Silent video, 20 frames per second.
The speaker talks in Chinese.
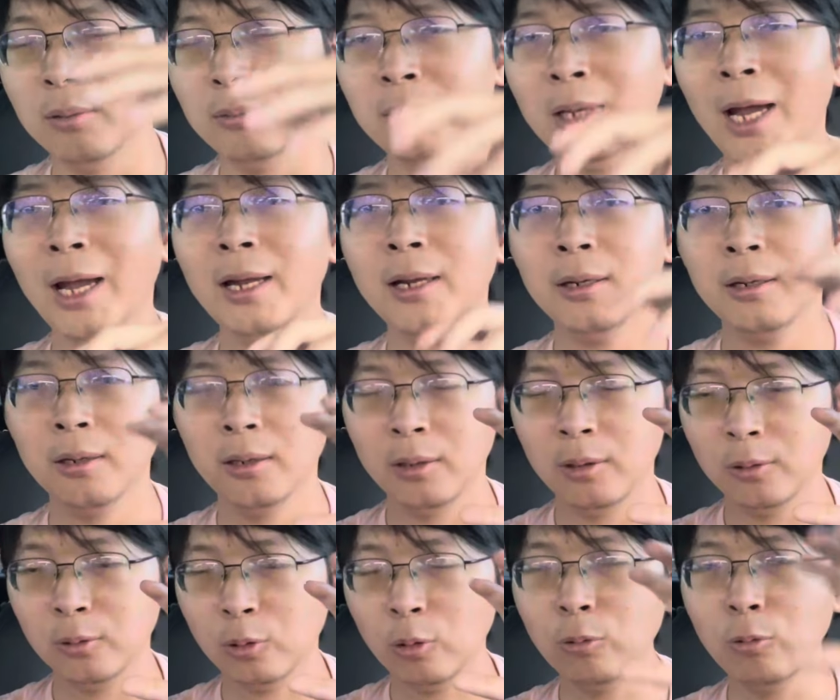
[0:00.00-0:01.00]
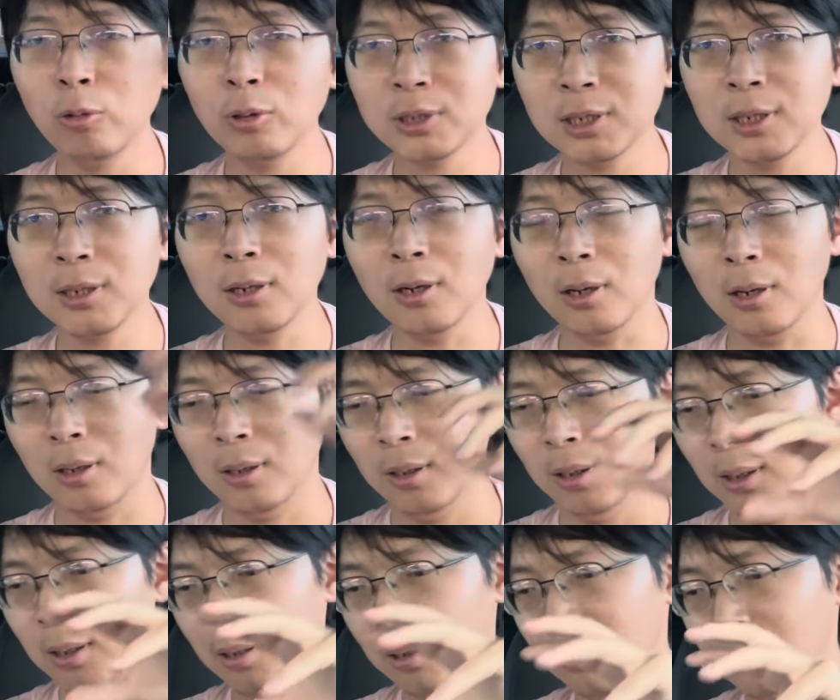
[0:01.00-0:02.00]
来通过这个
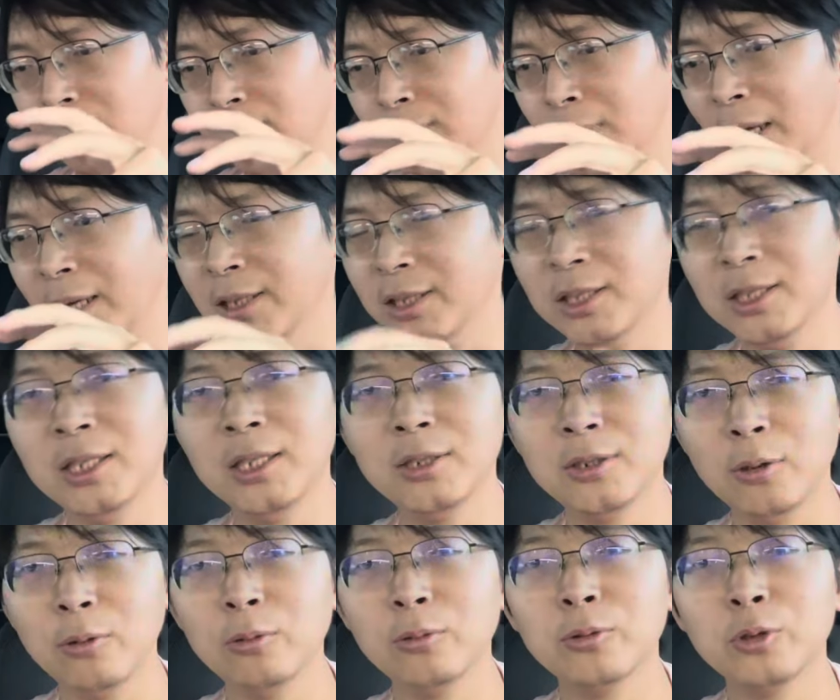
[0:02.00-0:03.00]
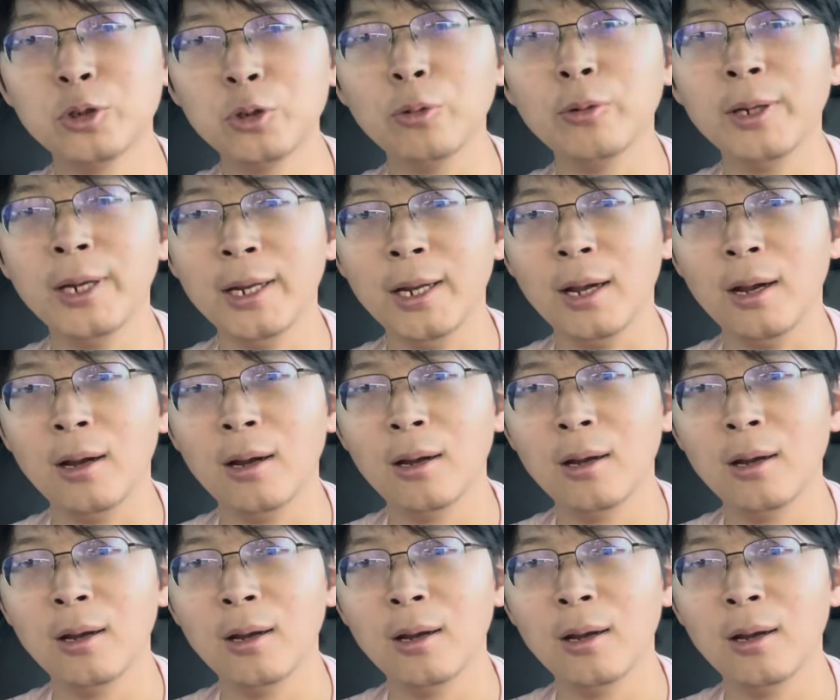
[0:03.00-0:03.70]
来吸收就业啊。